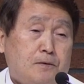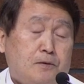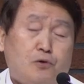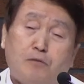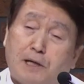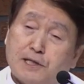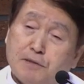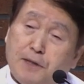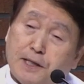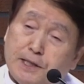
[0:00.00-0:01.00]
오늘
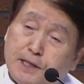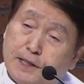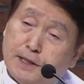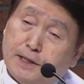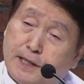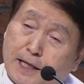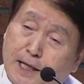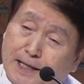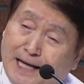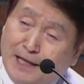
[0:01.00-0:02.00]
말씀에 이
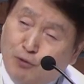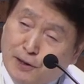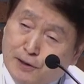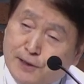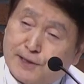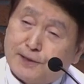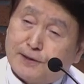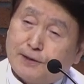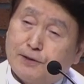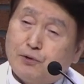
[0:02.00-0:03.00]
내가 나 된
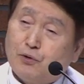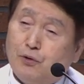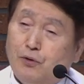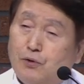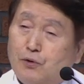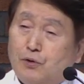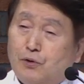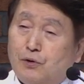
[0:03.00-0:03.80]
것은 그리고